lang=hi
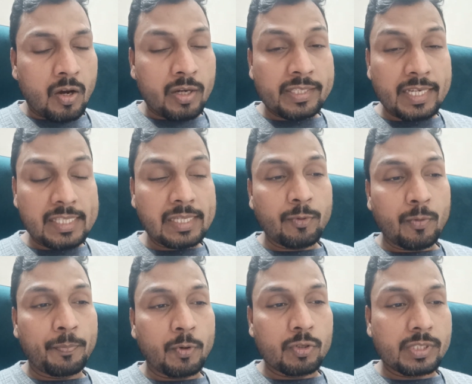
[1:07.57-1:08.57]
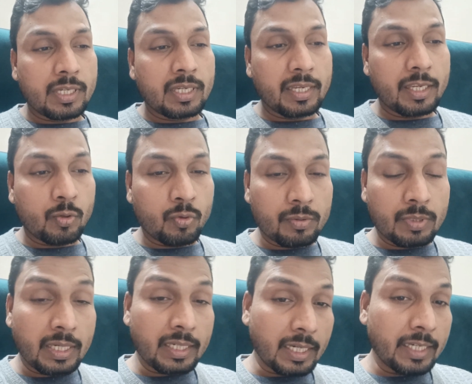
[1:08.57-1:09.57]
और जैसे ही वो पहुंचाने की को
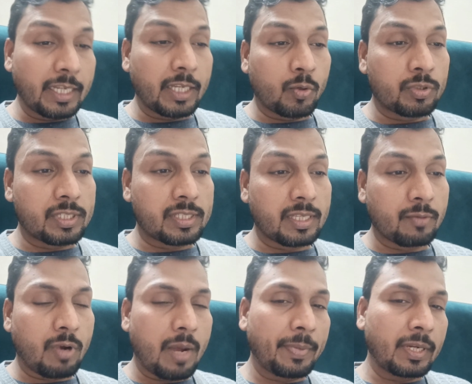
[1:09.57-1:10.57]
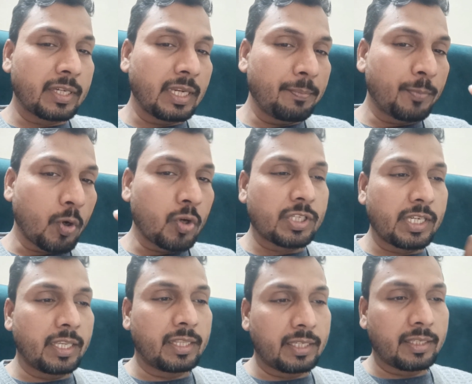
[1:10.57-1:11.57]
हटाने की कोशिश की वहाँ पे टीम
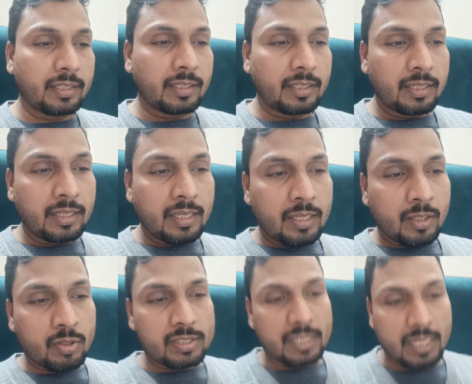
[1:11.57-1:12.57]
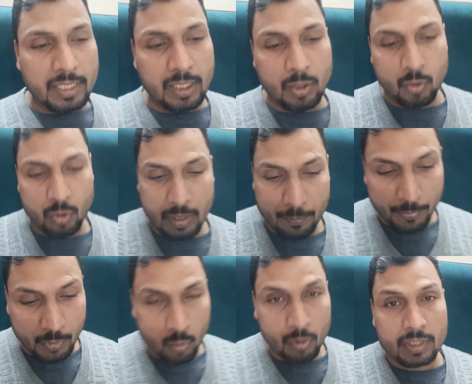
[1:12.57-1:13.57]
पहुंची ही थी कि तो स्थानीय लोगों ने
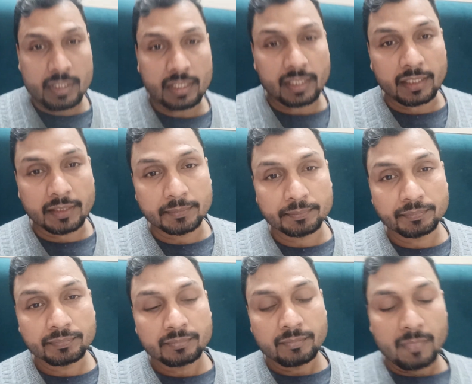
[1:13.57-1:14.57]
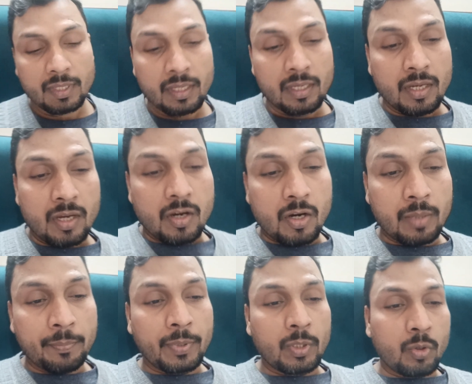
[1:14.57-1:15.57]
विरोध जताया
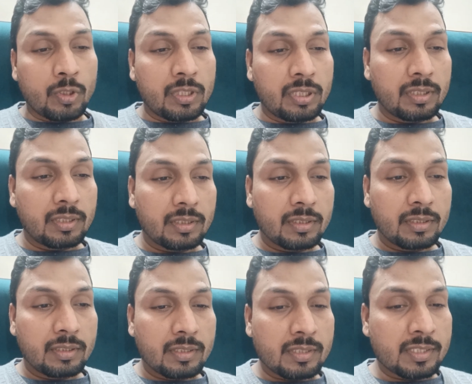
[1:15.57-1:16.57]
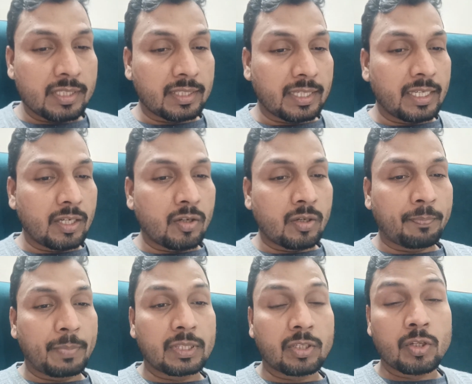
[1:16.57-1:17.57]
और विरोध जताया
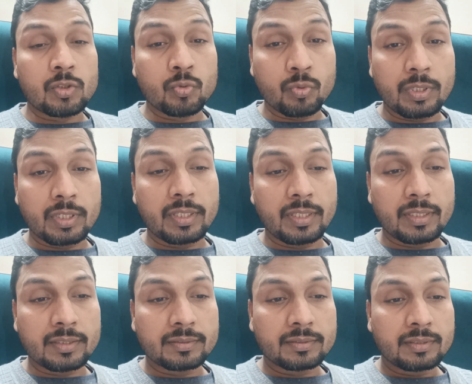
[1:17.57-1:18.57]
और पथराव शुरू कर दिया